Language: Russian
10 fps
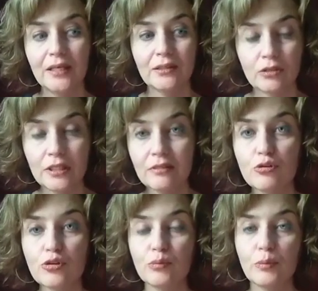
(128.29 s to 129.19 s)
Но для
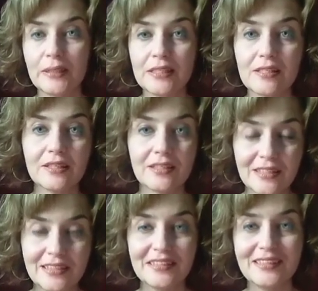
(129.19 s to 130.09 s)
того, чтобы полезных
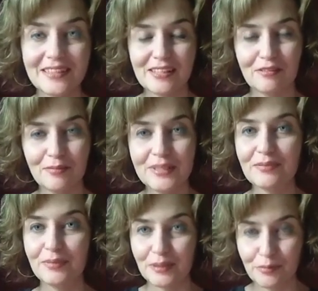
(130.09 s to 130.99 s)
книг и текстов в мире
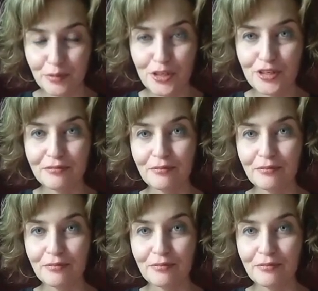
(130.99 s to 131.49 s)
было больше,